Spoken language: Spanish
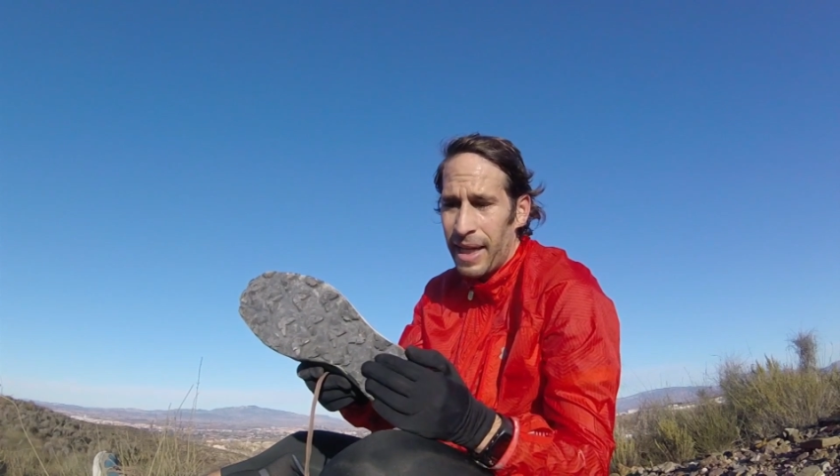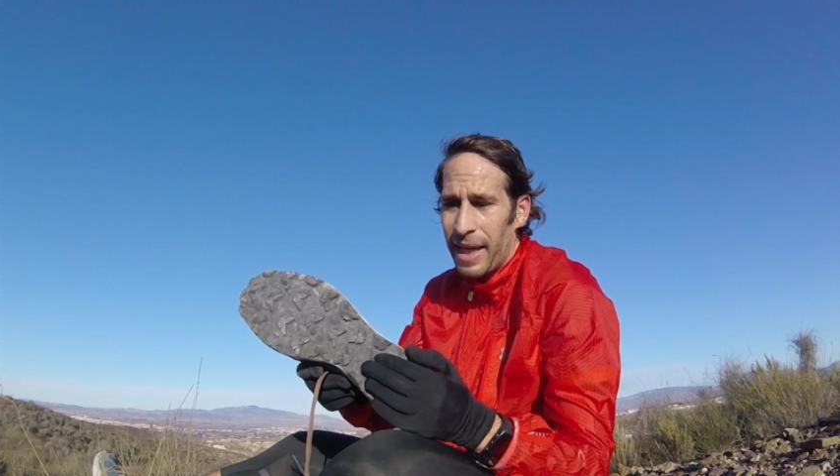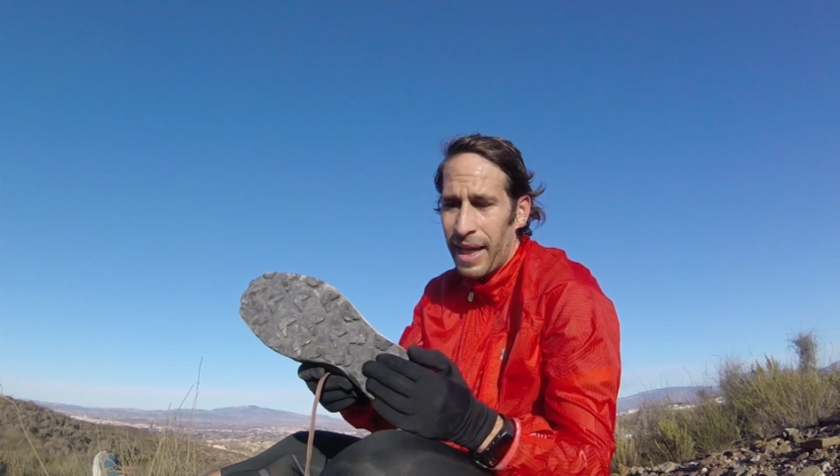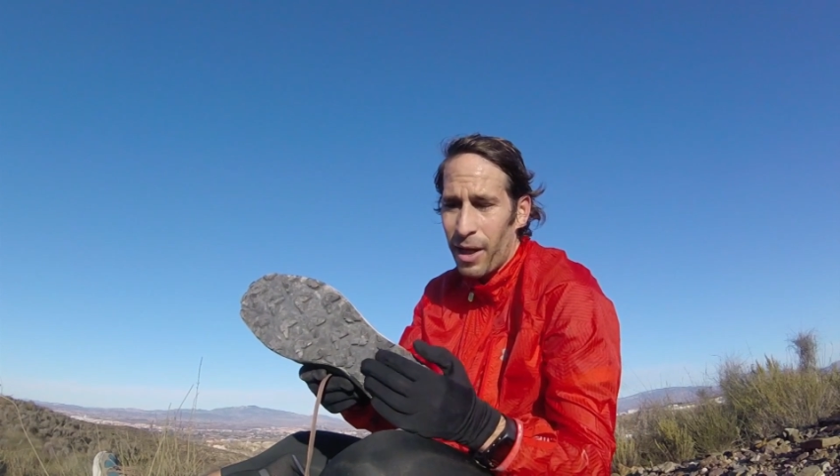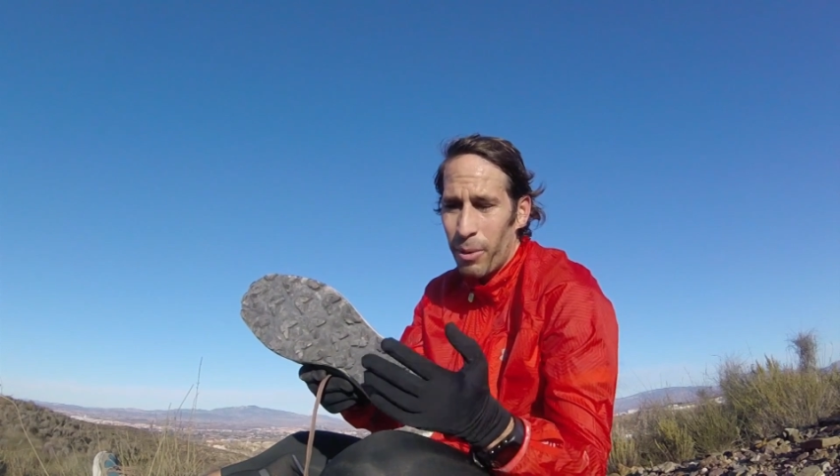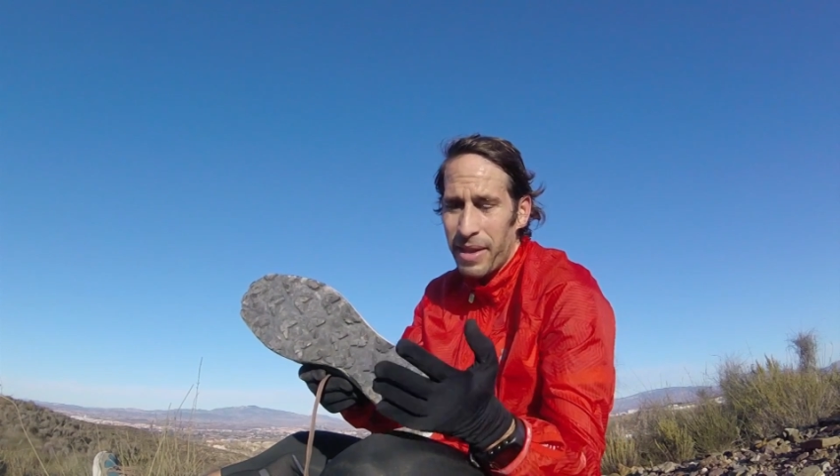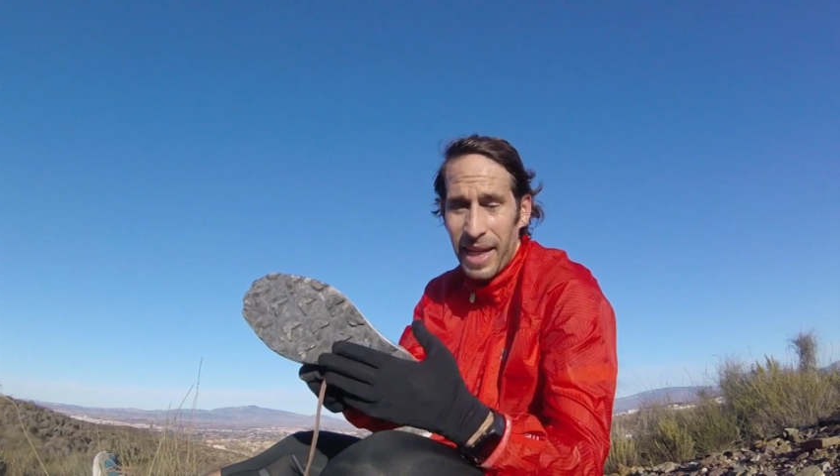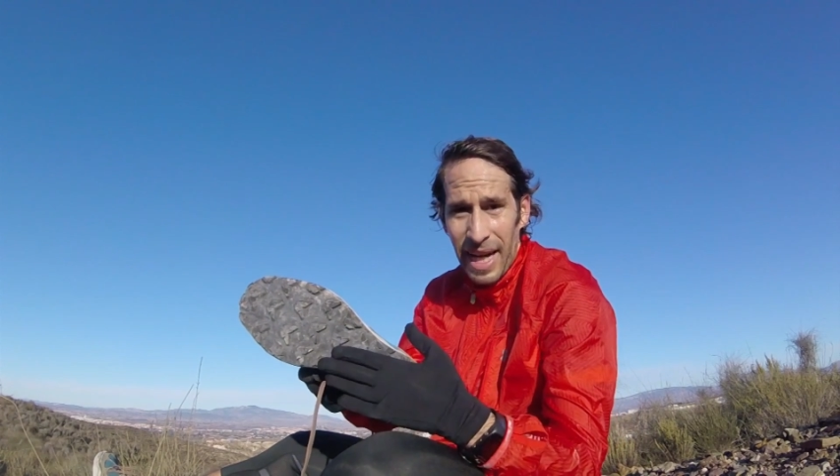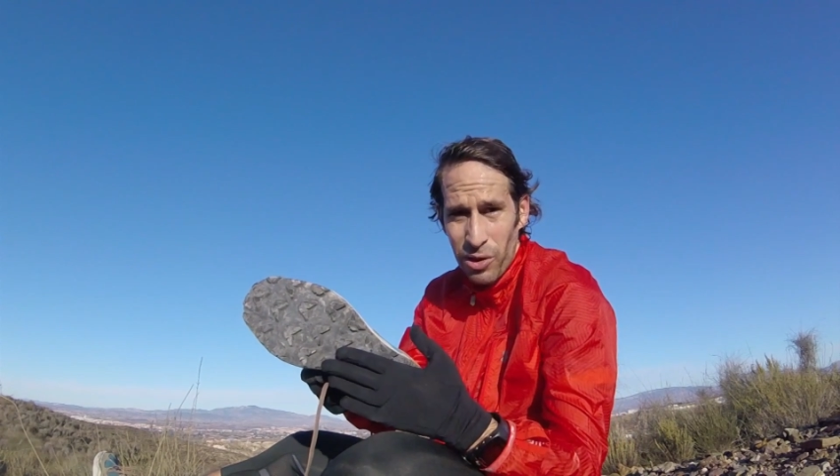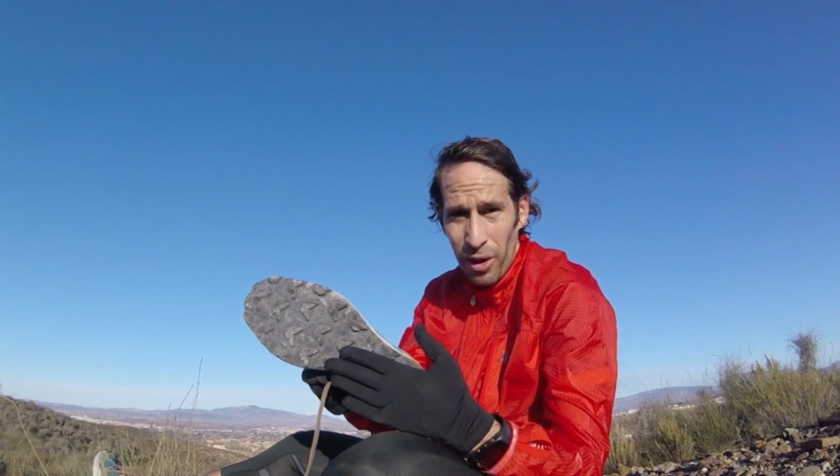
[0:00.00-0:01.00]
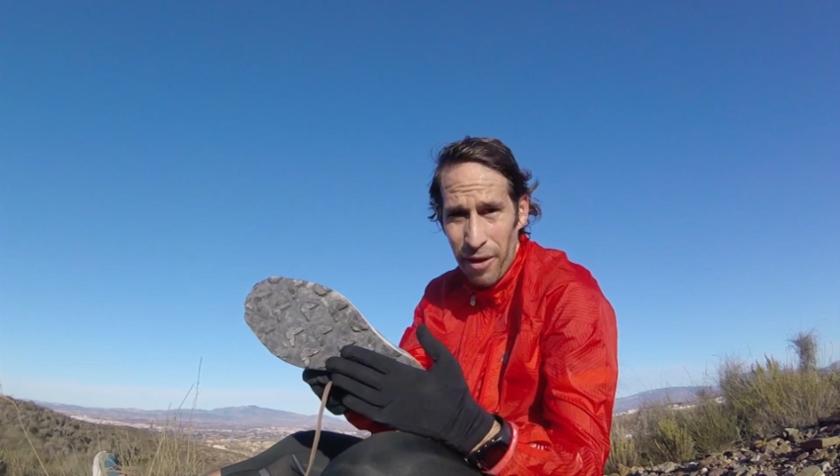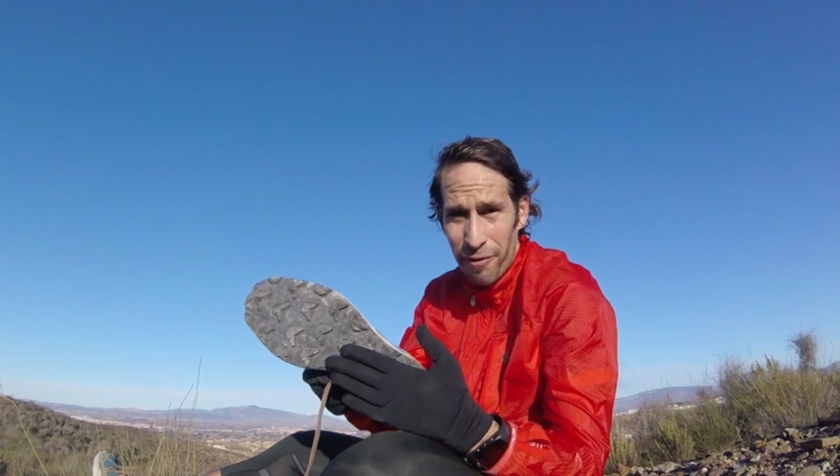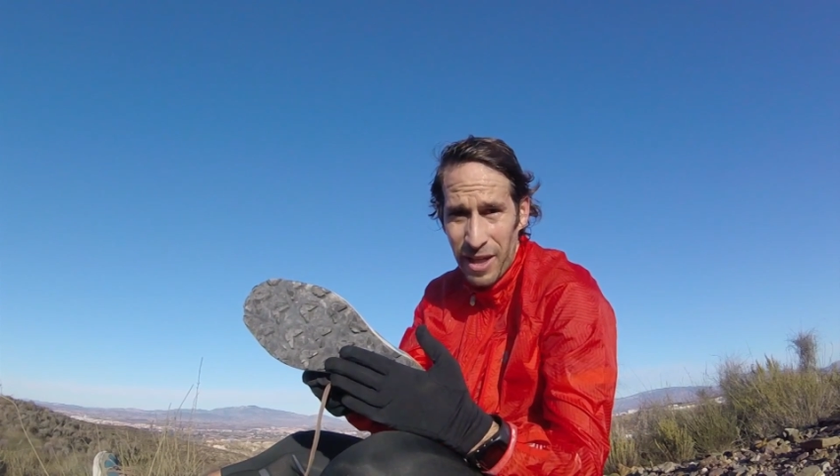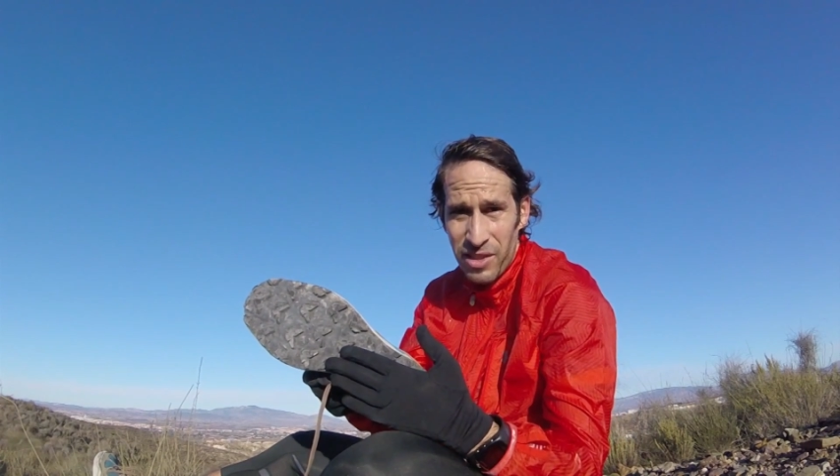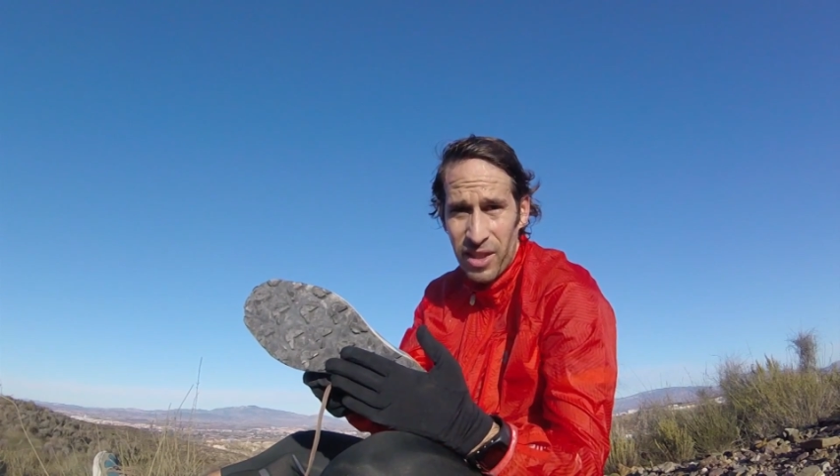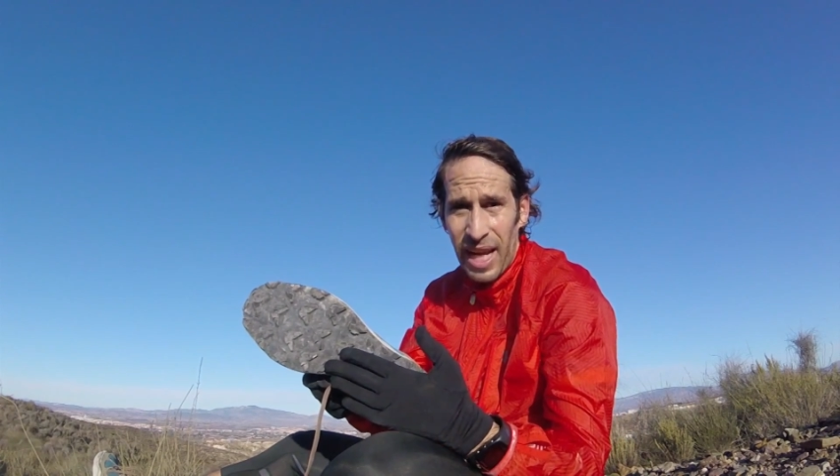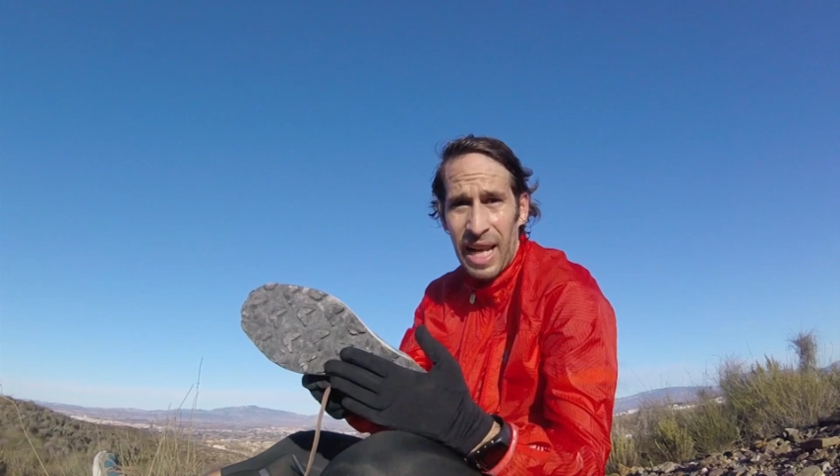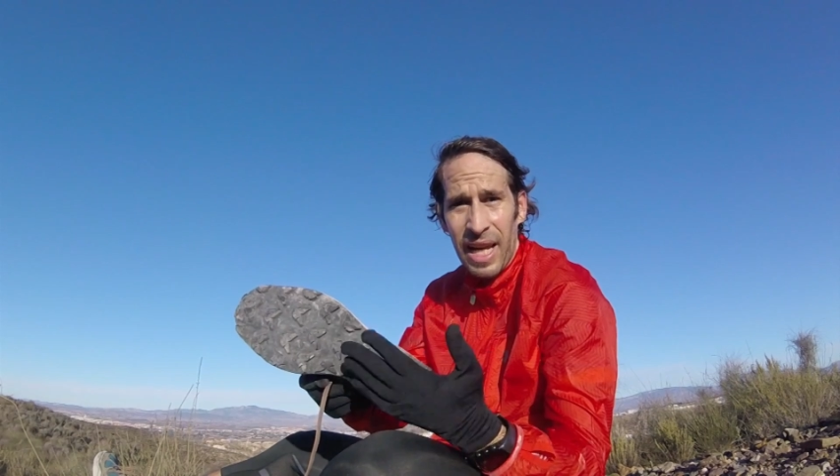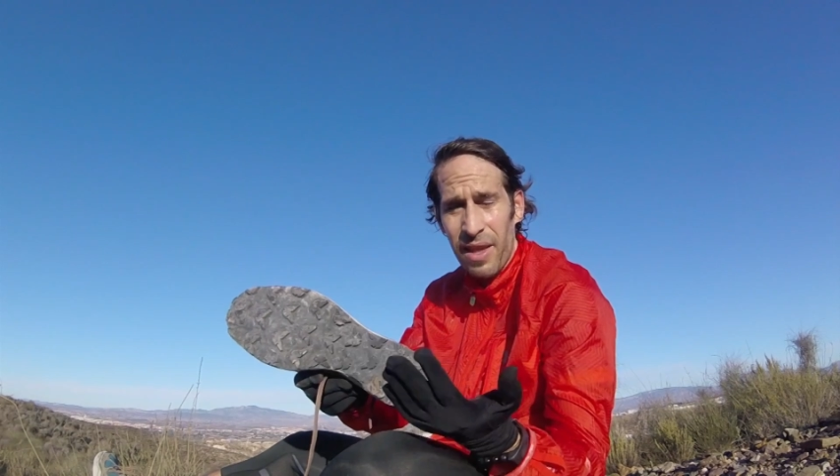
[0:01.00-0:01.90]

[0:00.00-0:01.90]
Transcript: eh, como en este caso de fast trail,